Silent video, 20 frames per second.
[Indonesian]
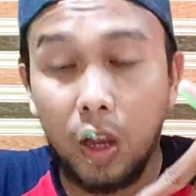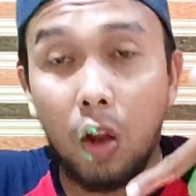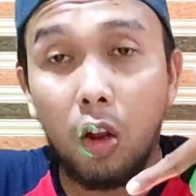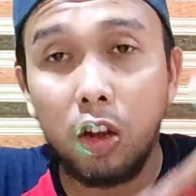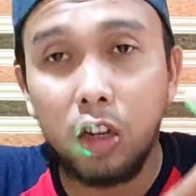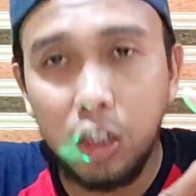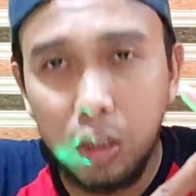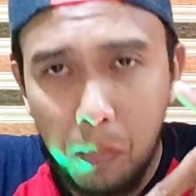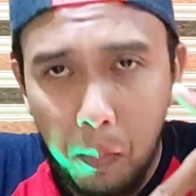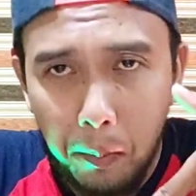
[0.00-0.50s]

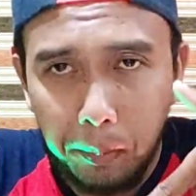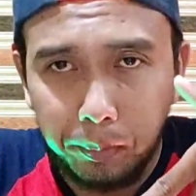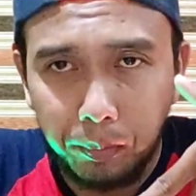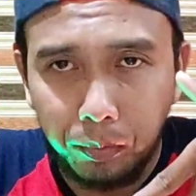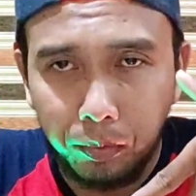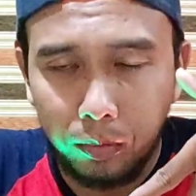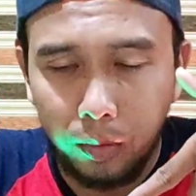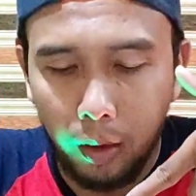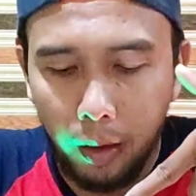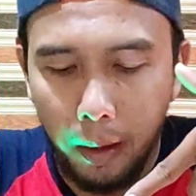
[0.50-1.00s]
Kalau ini
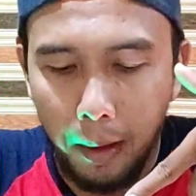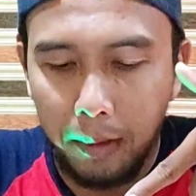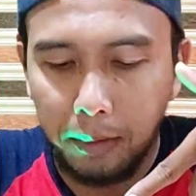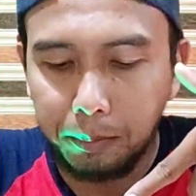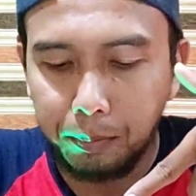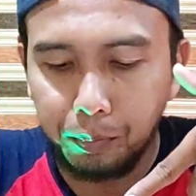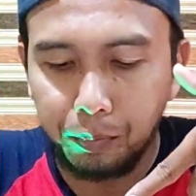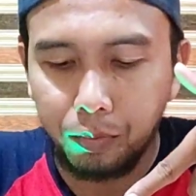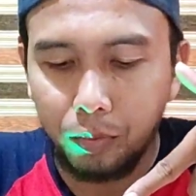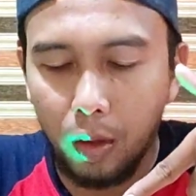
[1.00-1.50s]

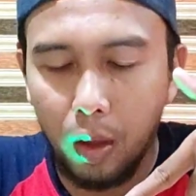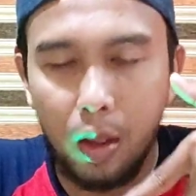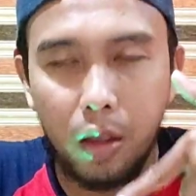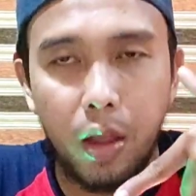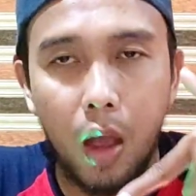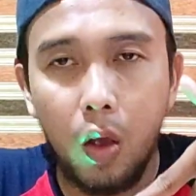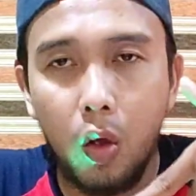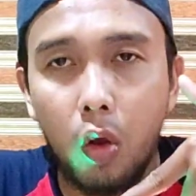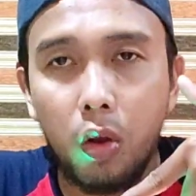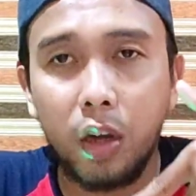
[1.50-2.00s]

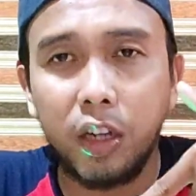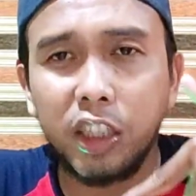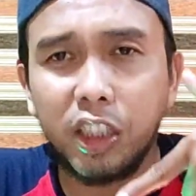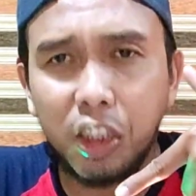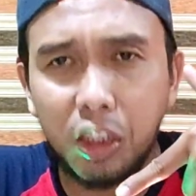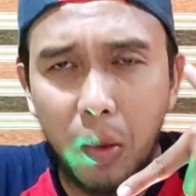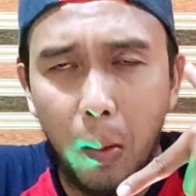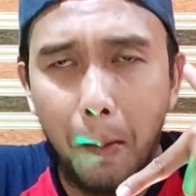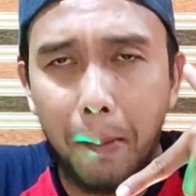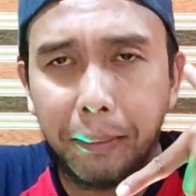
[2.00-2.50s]
yang
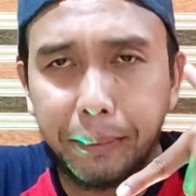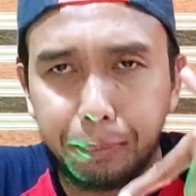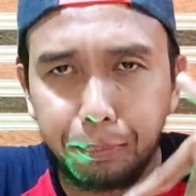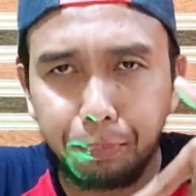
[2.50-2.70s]
goreng ini